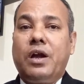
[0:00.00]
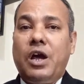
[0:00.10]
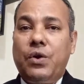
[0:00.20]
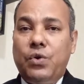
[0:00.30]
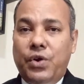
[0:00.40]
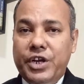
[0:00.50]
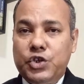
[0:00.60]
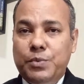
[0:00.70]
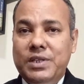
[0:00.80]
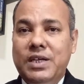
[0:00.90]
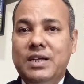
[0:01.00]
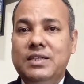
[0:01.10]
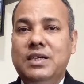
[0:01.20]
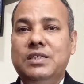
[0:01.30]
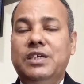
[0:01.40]
কারণ অনেক সময় দেখা
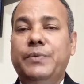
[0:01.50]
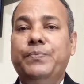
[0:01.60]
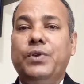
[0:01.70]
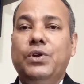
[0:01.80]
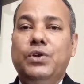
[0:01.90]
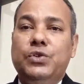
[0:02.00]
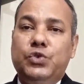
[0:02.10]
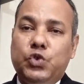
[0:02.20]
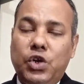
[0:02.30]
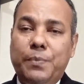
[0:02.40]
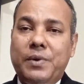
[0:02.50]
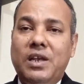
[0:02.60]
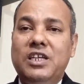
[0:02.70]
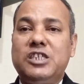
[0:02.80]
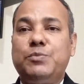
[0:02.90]
যায় যে
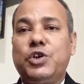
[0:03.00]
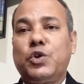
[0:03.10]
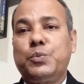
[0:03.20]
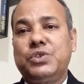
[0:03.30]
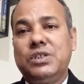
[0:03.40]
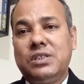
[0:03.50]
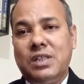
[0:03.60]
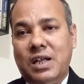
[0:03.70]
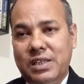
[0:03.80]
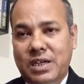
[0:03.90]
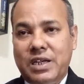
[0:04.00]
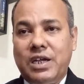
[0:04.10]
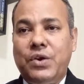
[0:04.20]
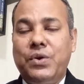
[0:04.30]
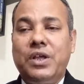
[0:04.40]
জরিপকালে স্পটে উপস্থিত না থাকার
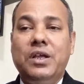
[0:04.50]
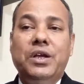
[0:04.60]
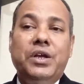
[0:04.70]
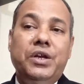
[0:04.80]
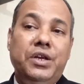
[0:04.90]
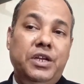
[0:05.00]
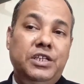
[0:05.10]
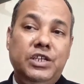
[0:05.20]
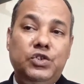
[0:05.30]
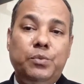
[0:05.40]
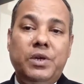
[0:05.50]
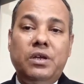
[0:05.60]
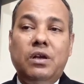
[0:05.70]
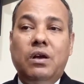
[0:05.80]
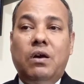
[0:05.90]
কারণে নিজের জমি
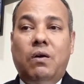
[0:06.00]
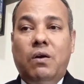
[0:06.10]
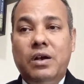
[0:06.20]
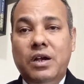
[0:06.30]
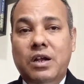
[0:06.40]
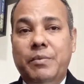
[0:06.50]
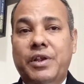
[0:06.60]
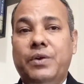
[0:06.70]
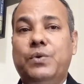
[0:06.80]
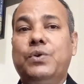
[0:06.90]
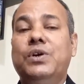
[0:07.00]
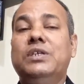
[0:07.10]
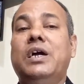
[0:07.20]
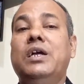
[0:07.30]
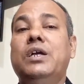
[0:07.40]
অন্যের নামে রেকর্ড
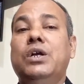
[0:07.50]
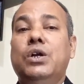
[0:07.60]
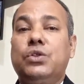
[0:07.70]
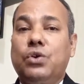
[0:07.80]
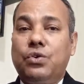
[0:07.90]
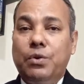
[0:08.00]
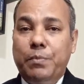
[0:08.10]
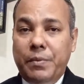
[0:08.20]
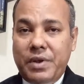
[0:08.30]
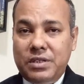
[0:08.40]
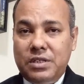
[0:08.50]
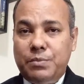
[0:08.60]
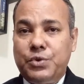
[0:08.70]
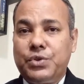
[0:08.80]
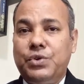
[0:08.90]
হয়ে যায় তখন
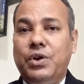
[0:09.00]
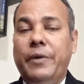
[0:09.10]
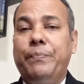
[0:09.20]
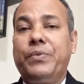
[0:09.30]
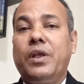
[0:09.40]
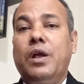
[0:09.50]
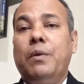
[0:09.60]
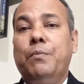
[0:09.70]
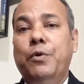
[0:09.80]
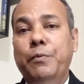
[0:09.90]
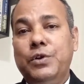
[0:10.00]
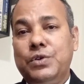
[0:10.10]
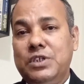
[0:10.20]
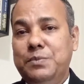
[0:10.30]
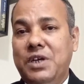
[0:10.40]
বিভ্রান্তিতে পড়তে হয় ভূমি
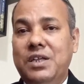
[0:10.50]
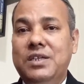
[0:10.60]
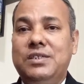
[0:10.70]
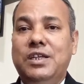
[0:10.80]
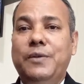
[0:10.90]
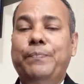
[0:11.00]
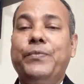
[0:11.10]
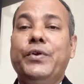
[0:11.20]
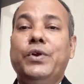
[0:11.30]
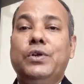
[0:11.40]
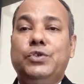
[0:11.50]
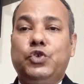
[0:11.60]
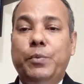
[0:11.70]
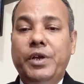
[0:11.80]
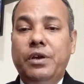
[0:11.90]
সচিব জানিয়েছেন
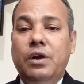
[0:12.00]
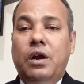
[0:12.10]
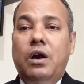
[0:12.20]
জমির